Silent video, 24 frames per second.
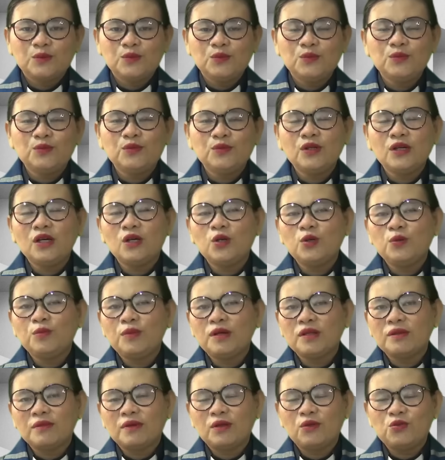semua
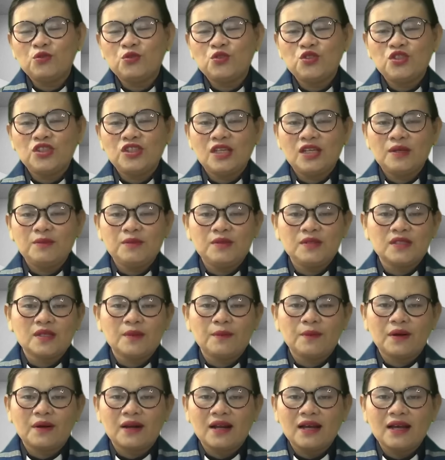umat manusia
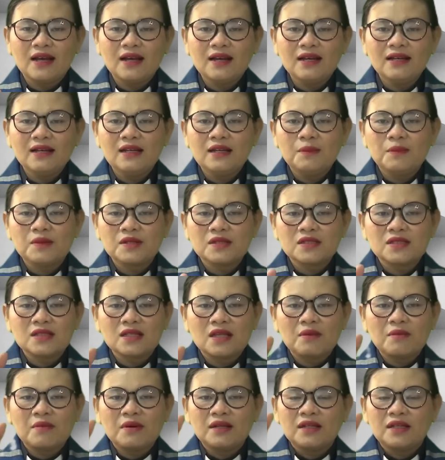bisa berada
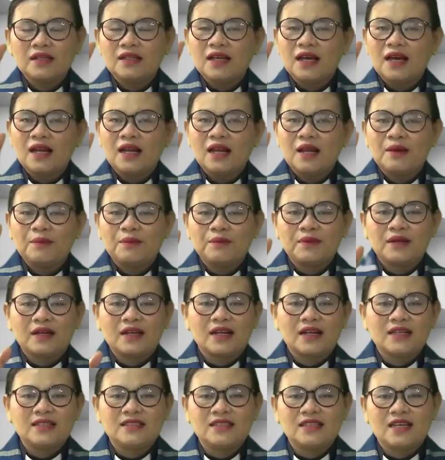bersama di dalam
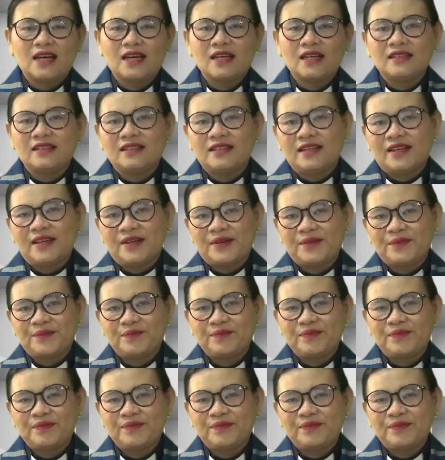kerajaannya.